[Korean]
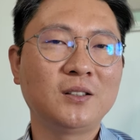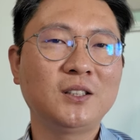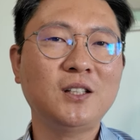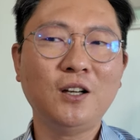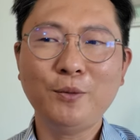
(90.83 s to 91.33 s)

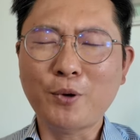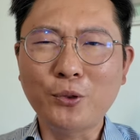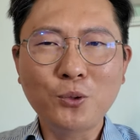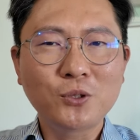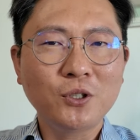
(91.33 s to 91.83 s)
시장의
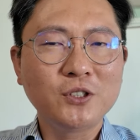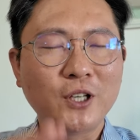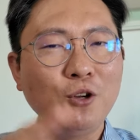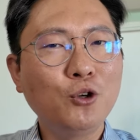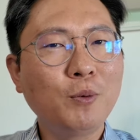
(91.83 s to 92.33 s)
변동성이
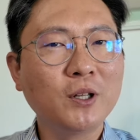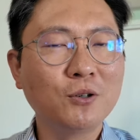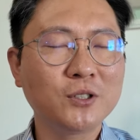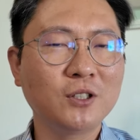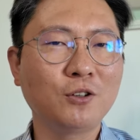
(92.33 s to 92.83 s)
제일
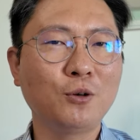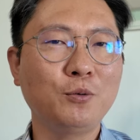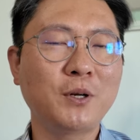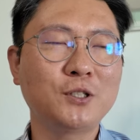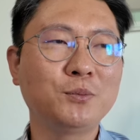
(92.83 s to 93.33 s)
위험하다고 제가 여러
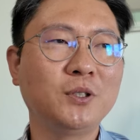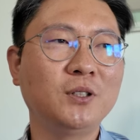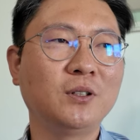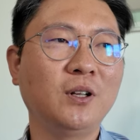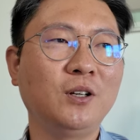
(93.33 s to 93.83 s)
번
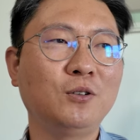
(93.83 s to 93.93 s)
말씀드리는데,